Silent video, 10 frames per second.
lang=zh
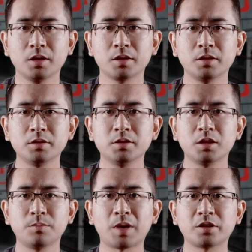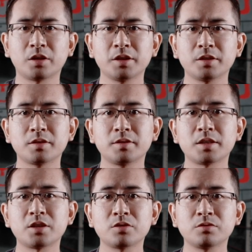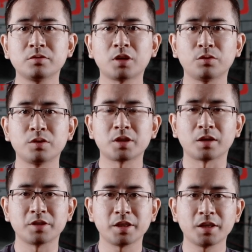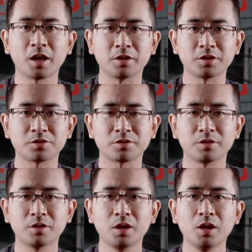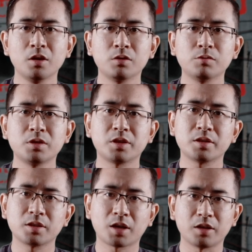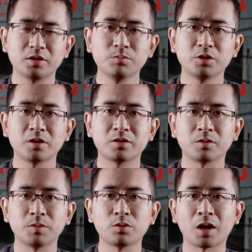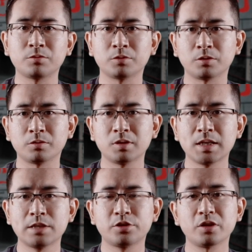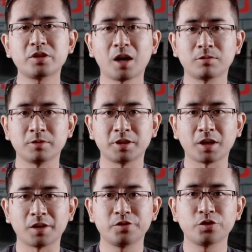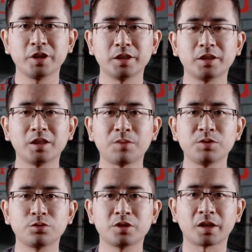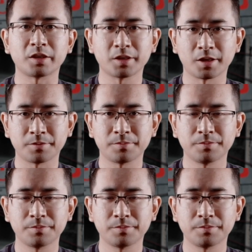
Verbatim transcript: 肯恩和马乔利曾在家中讨论抢劫银行一事，问杰西卡认不认识什么软骨头，只要吓唬一下就可以替他们去抢银行。